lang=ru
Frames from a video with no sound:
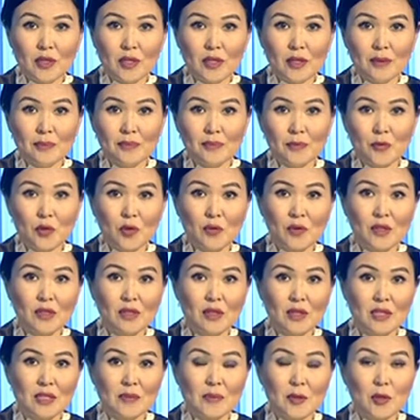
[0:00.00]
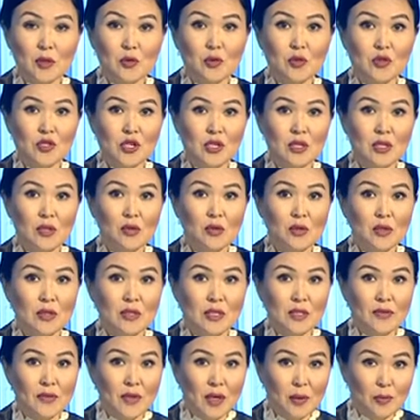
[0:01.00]
Новый транспорт уже находится в
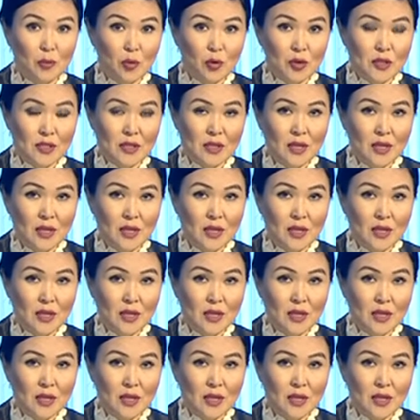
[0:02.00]
работе.